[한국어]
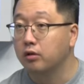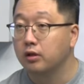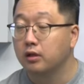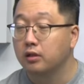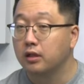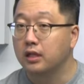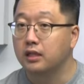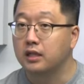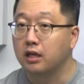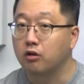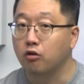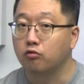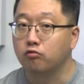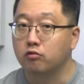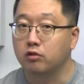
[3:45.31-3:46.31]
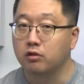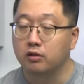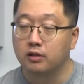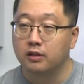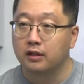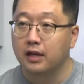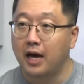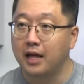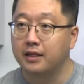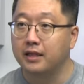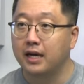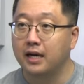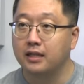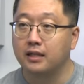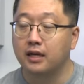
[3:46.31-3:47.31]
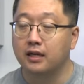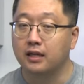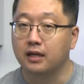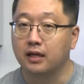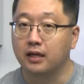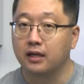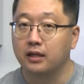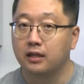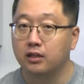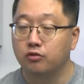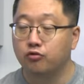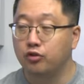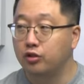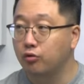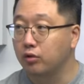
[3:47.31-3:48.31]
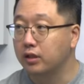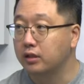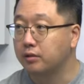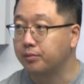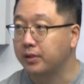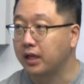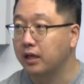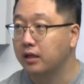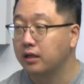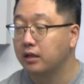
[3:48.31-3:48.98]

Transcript: 네. 이게 결국은 한다 한다 하다가 취소가 됐습니다.